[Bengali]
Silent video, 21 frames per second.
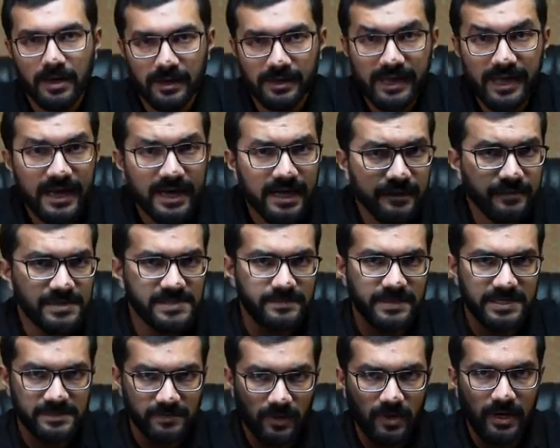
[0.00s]
নেগেটিভ
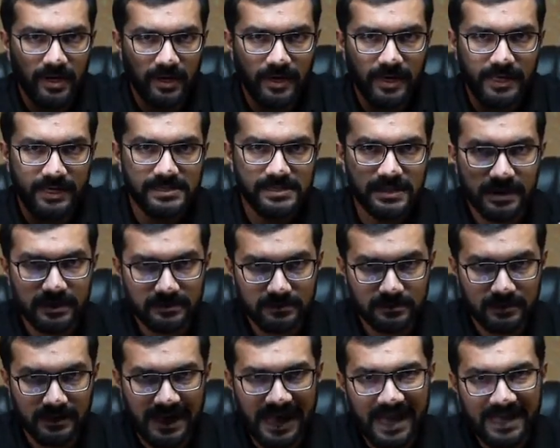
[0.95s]
স্পেস বলা হয় আর কি যেটা
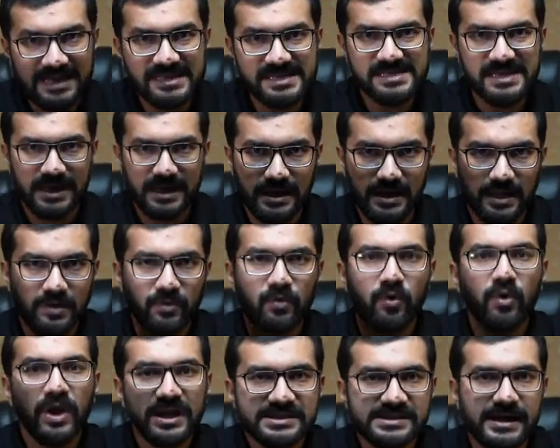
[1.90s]
খালি জায়গা
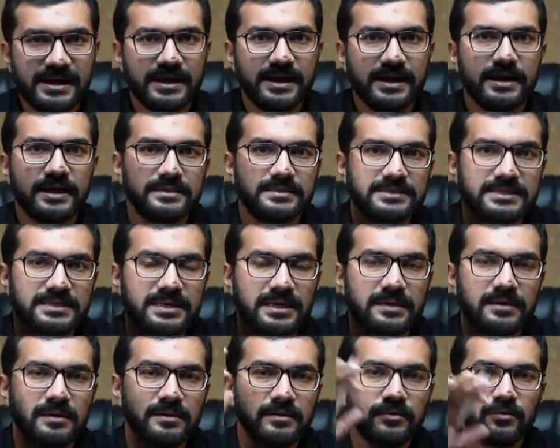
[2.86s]
খোলা জায়গা যেটার
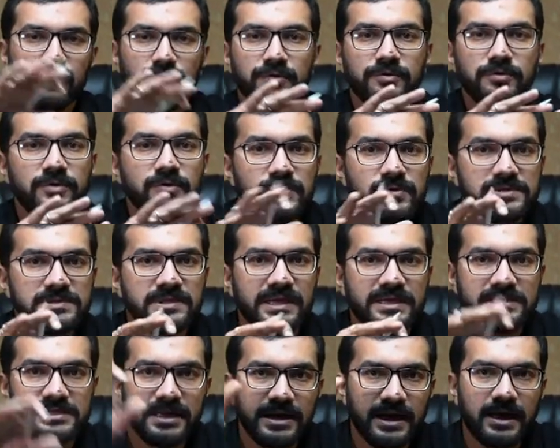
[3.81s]
কোনো ইউজ
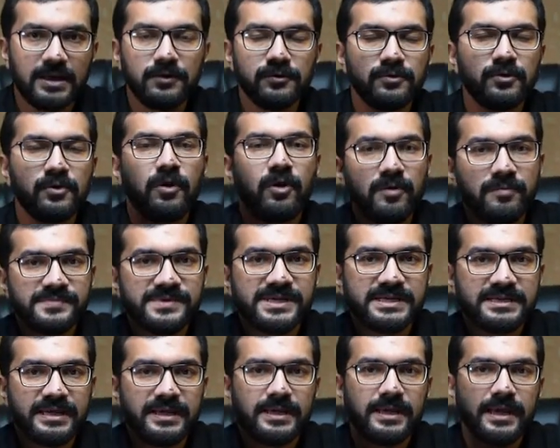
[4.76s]
নেই যেখানে কোনো
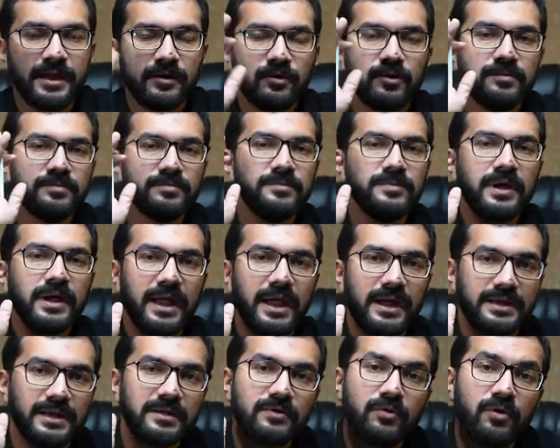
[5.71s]
অবজেক্ট নেই এরকম
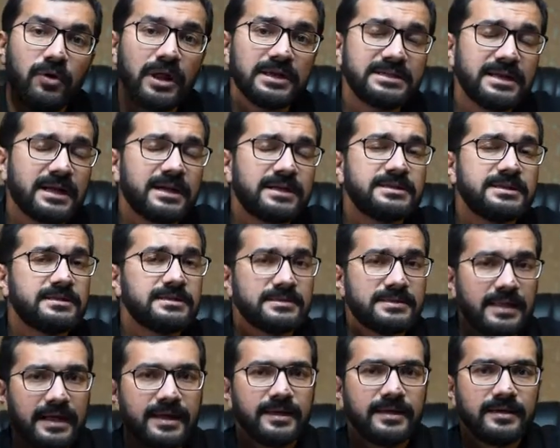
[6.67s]
একটা খোলা জায়গা যাতে
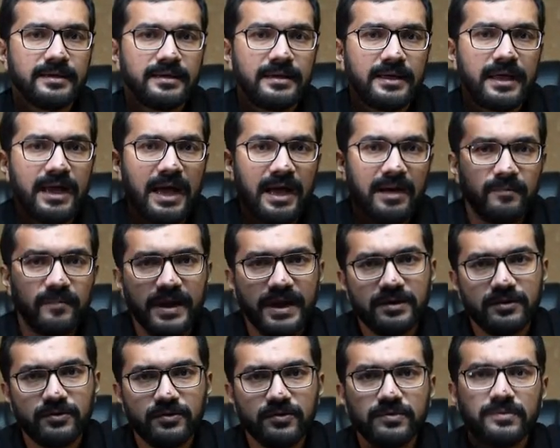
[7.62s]
থাকে আমরা
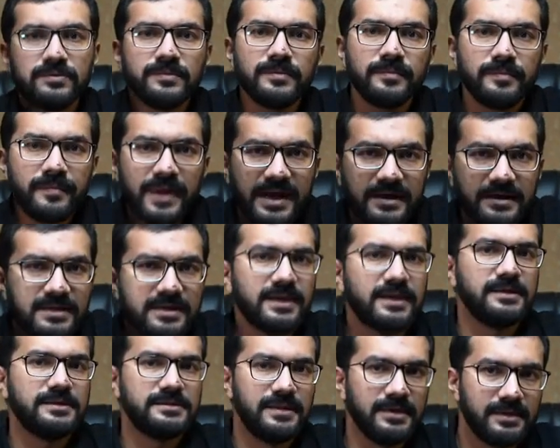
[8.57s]
একটু
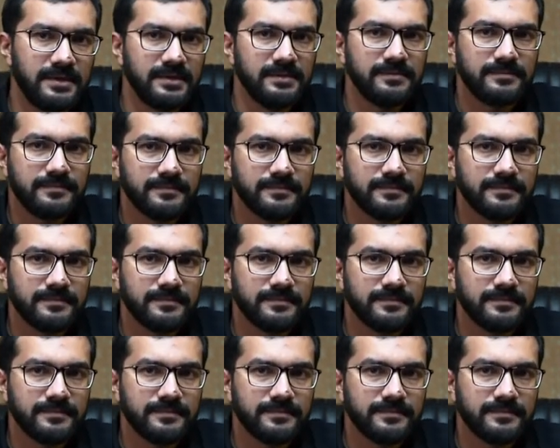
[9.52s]
প্র্যাকটিক্যালি দেখি